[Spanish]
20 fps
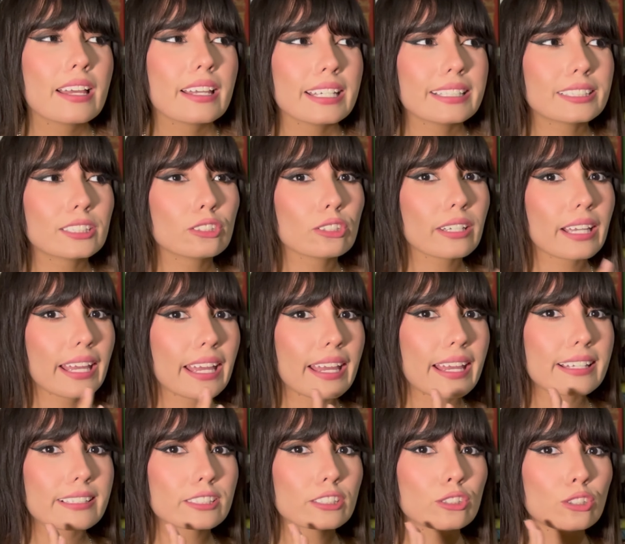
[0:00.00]
Y siento
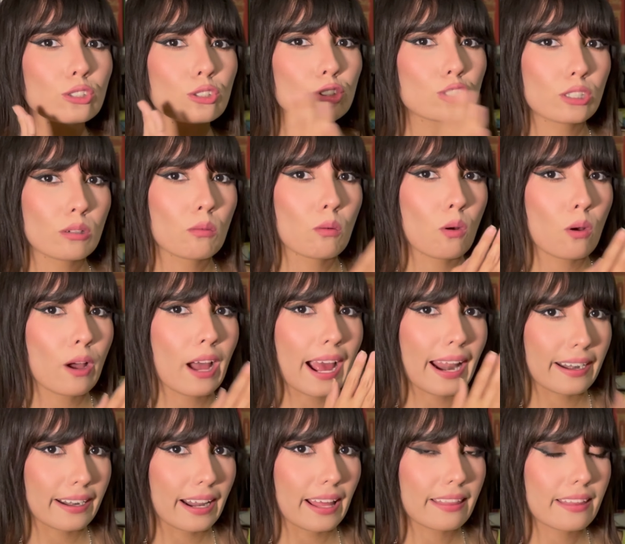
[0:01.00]
que eso no nos llevó
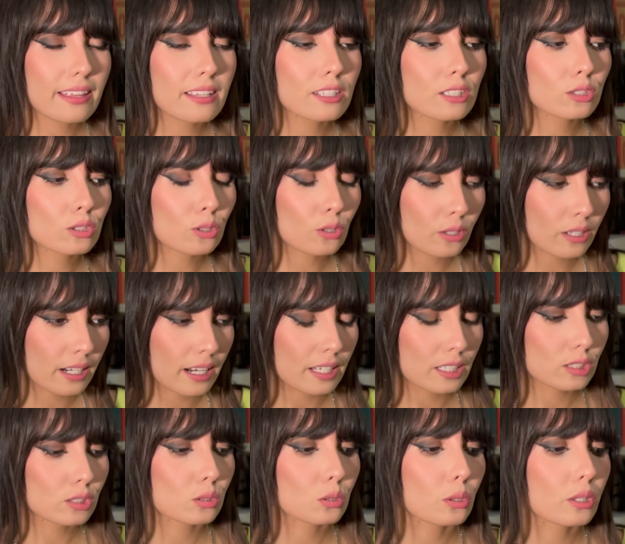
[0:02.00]
a nada dentro de la
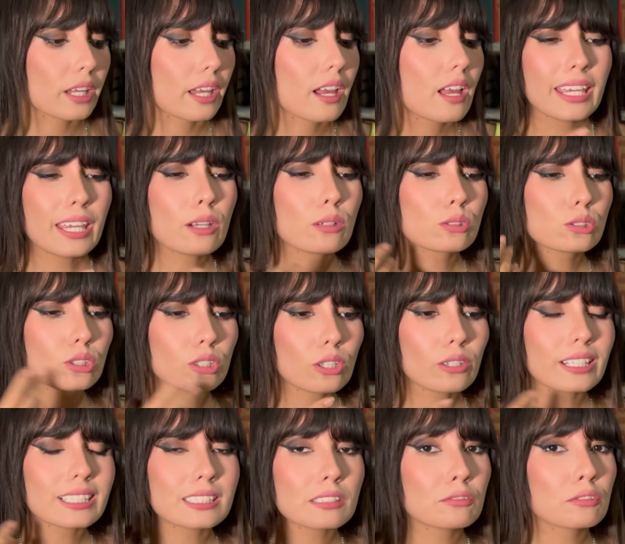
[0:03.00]
historia. Y justo
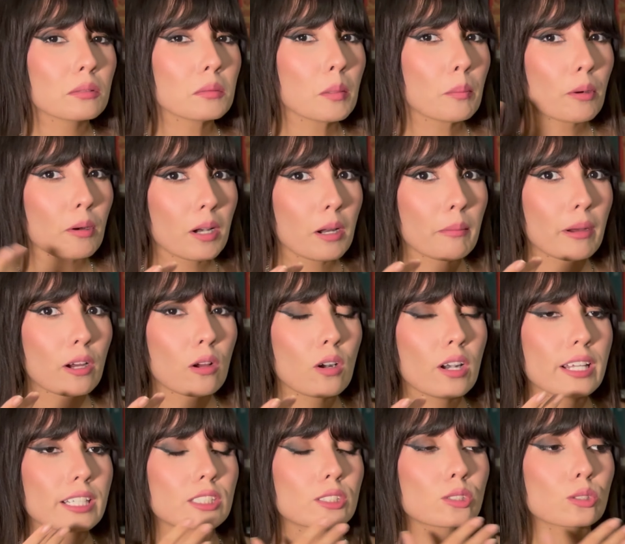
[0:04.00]
creo que ese fue mi problema
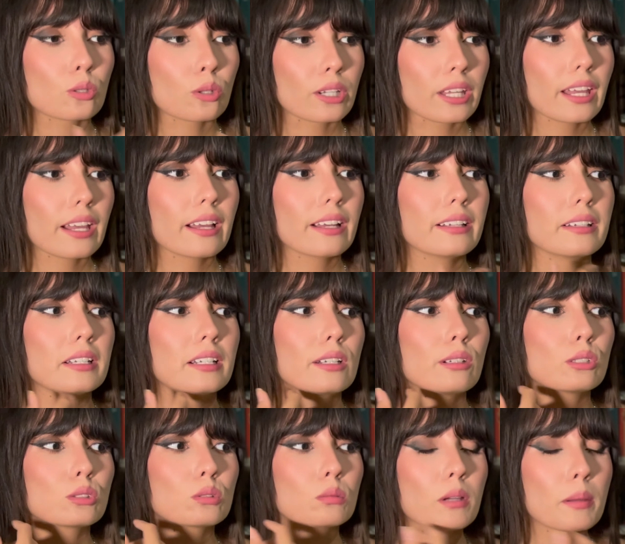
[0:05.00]
con la historia. Eh,
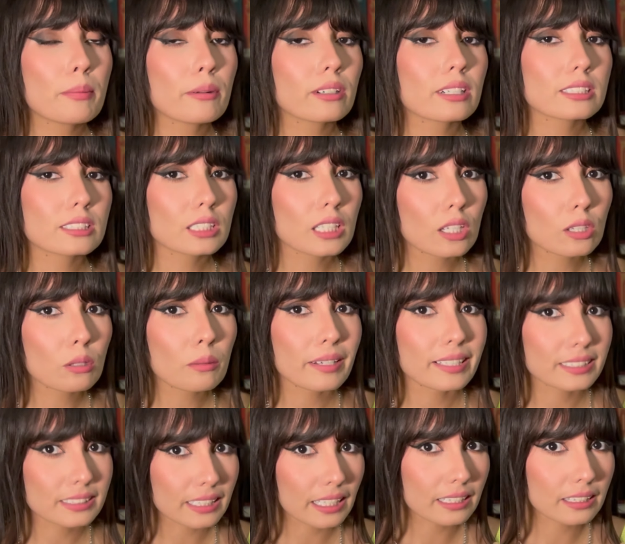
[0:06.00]
lo estuve progresionando
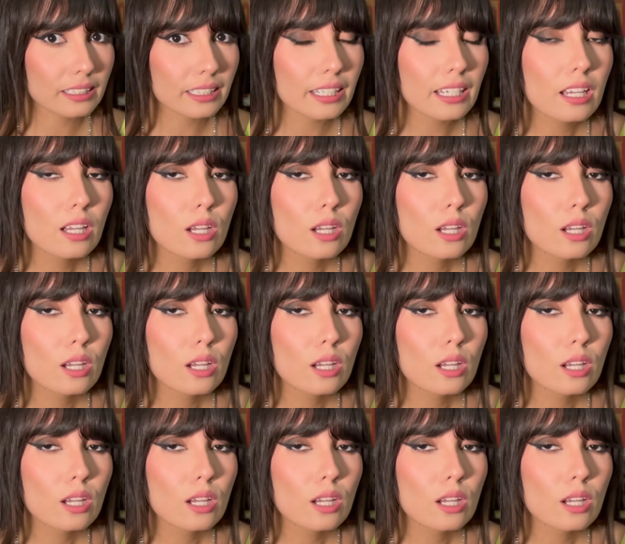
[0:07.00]
bastante.